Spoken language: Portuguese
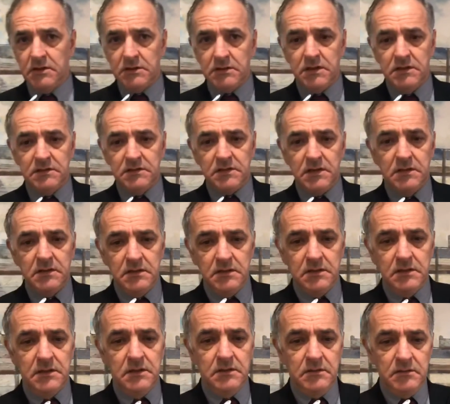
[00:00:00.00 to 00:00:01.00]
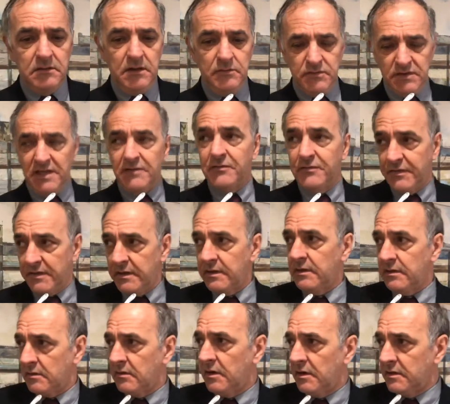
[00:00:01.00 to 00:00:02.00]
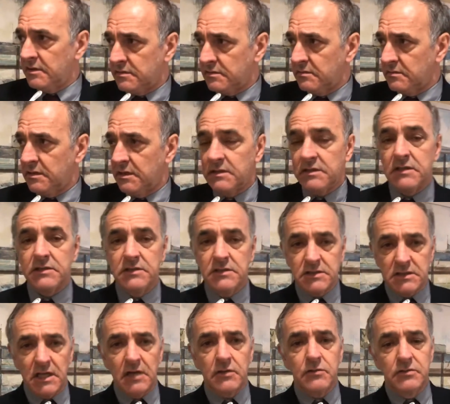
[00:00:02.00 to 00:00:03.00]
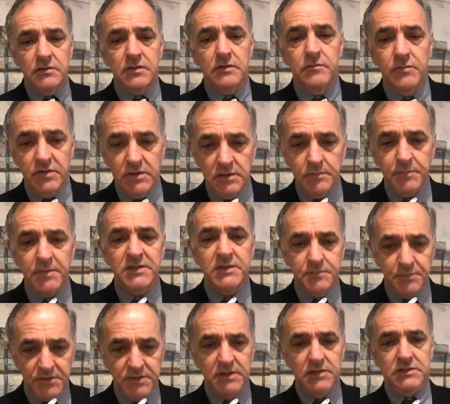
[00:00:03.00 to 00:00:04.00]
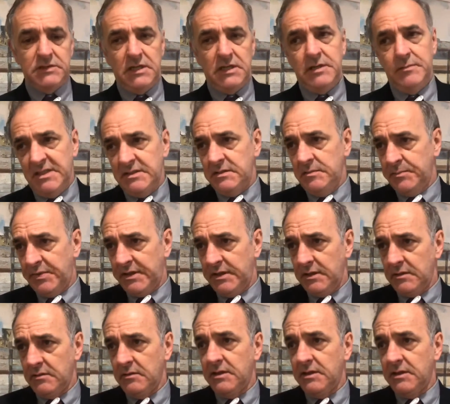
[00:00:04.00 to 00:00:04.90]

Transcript: eu acho que isso aí é, é um dever nosso, né, de a gente estar tá contribuindo para a gente poder gerar mais emprego.